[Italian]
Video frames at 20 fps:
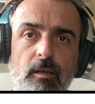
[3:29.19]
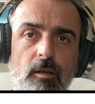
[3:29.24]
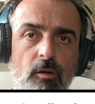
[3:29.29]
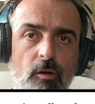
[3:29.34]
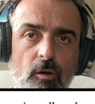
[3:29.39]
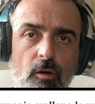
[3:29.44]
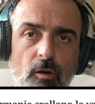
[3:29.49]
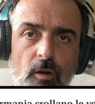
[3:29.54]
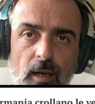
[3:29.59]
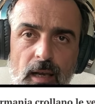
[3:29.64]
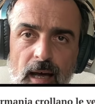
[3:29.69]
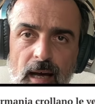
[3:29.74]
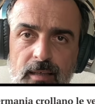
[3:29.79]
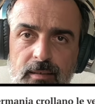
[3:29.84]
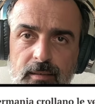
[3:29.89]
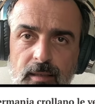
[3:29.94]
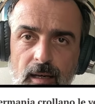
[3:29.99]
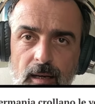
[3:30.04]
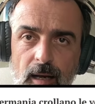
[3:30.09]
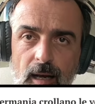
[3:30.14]

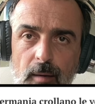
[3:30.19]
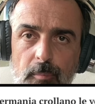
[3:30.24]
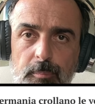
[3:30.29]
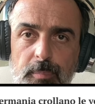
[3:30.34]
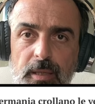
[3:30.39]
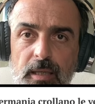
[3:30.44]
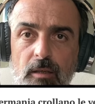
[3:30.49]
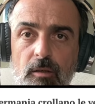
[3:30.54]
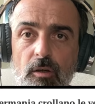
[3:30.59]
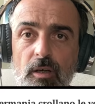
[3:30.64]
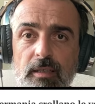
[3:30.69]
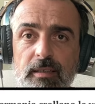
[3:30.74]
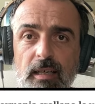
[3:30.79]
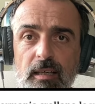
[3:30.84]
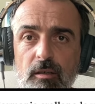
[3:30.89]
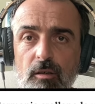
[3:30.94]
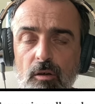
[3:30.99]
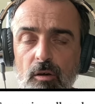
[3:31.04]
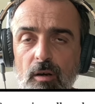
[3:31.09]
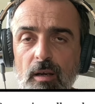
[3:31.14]
crollata a picco ed è
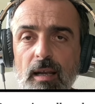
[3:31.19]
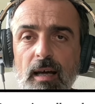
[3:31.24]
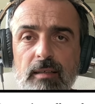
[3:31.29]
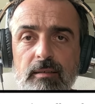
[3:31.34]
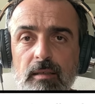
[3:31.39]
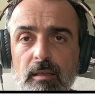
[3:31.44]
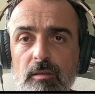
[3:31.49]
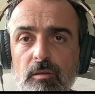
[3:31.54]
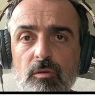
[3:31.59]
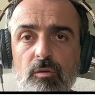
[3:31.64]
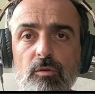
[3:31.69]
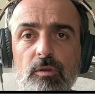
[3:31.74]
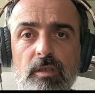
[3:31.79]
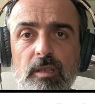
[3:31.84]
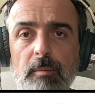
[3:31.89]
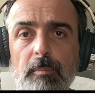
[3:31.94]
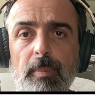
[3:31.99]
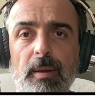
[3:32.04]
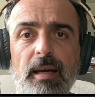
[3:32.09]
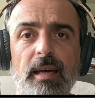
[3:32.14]
crollata in tutti
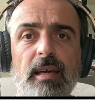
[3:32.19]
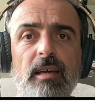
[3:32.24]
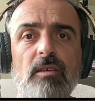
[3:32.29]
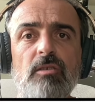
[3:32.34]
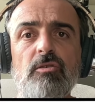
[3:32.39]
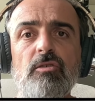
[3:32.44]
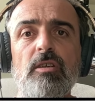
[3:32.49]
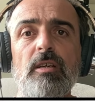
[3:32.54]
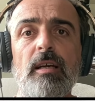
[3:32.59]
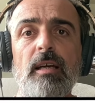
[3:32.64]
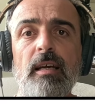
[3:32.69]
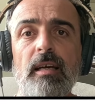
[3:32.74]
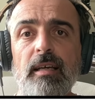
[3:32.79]
i paesi